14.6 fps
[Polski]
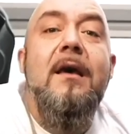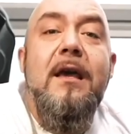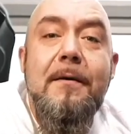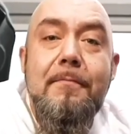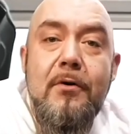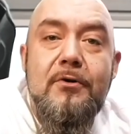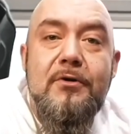
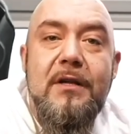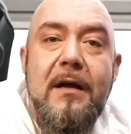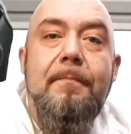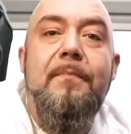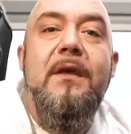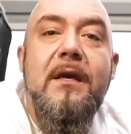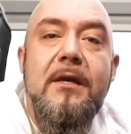i można
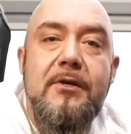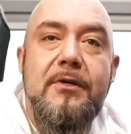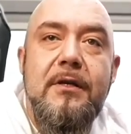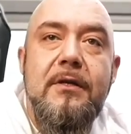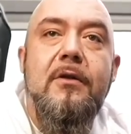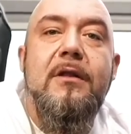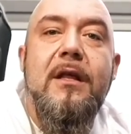
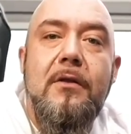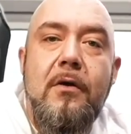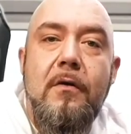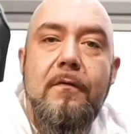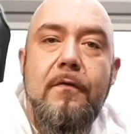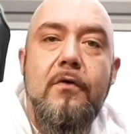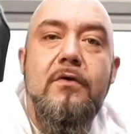jeszcze
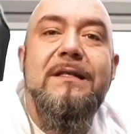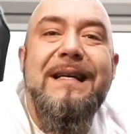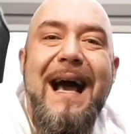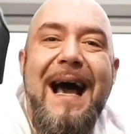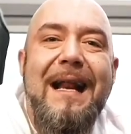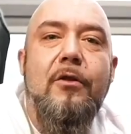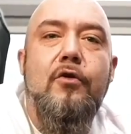dodatkowo
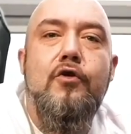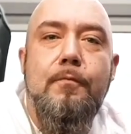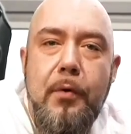zgarnąć